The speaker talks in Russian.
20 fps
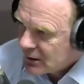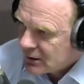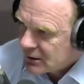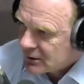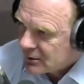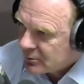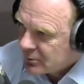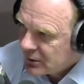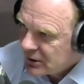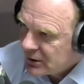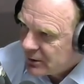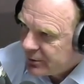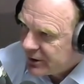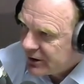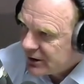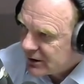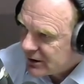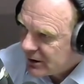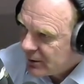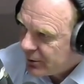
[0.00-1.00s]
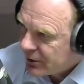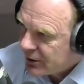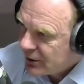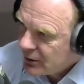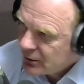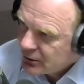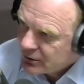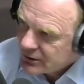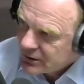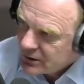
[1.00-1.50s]
Э, были приняты
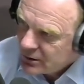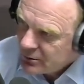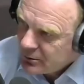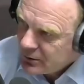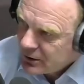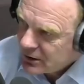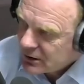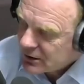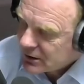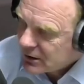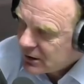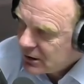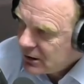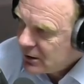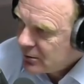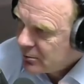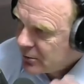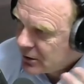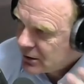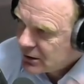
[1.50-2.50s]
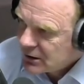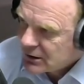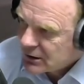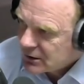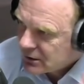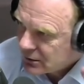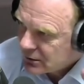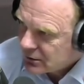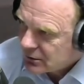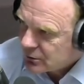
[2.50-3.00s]
определенные меры и
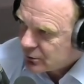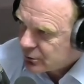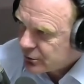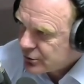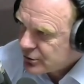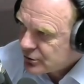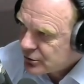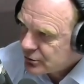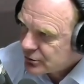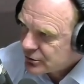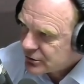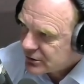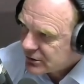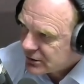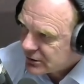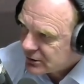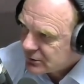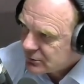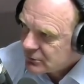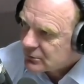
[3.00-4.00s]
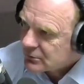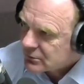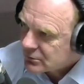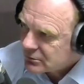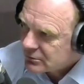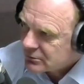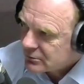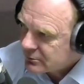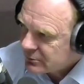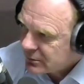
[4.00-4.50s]
было э, уничтожено, ну,
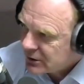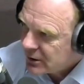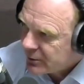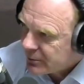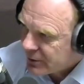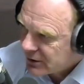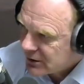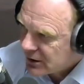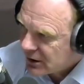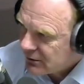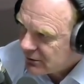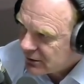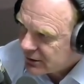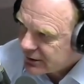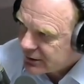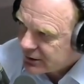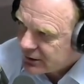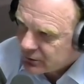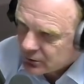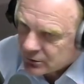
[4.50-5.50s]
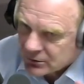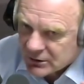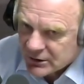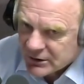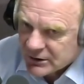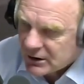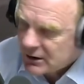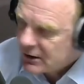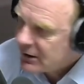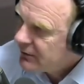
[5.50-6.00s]
были протравлены. И вот
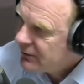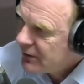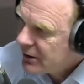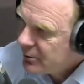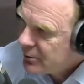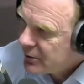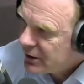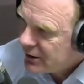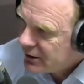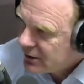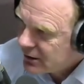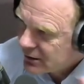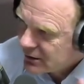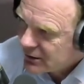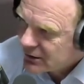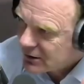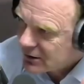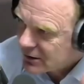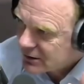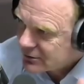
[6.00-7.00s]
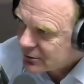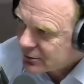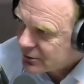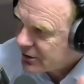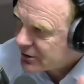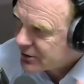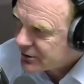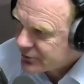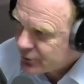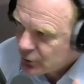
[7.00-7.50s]
длительное время их как раз
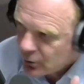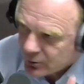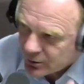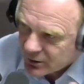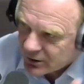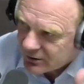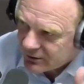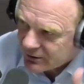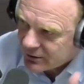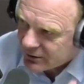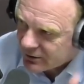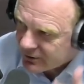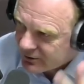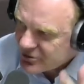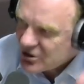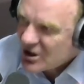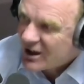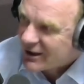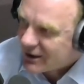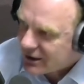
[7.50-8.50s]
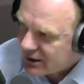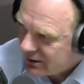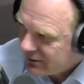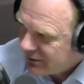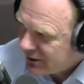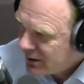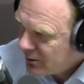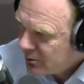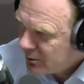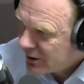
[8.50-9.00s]
вот даже в теплое, э, в
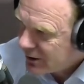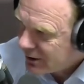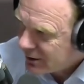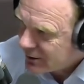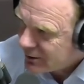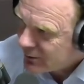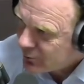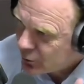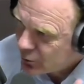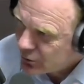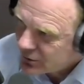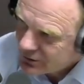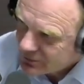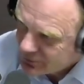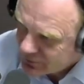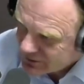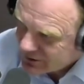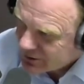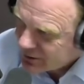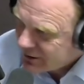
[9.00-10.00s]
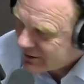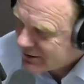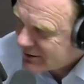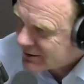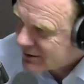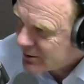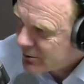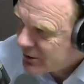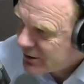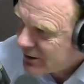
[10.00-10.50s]
жаркое время мух,
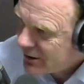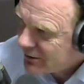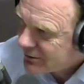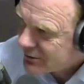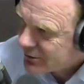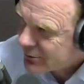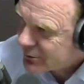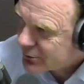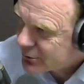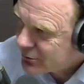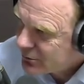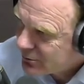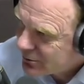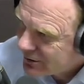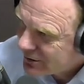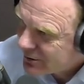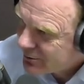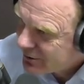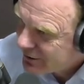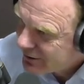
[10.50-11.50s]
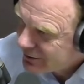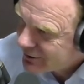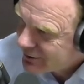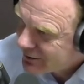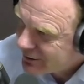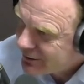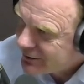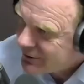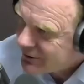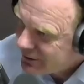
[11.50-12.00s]
если заметили, в заводском как бы
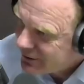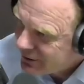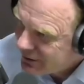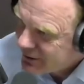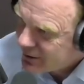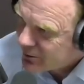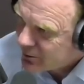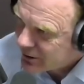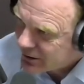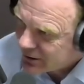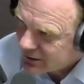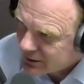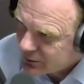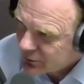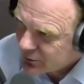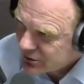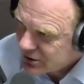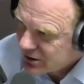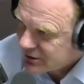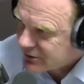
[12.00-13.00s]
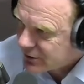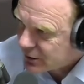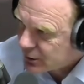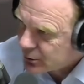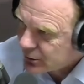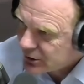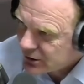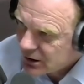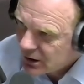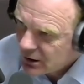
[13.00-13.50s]
угу. и не было. Это вот сейчас
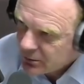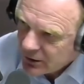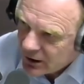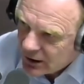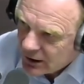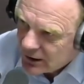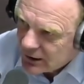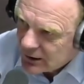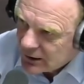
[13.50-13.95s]
второй этап,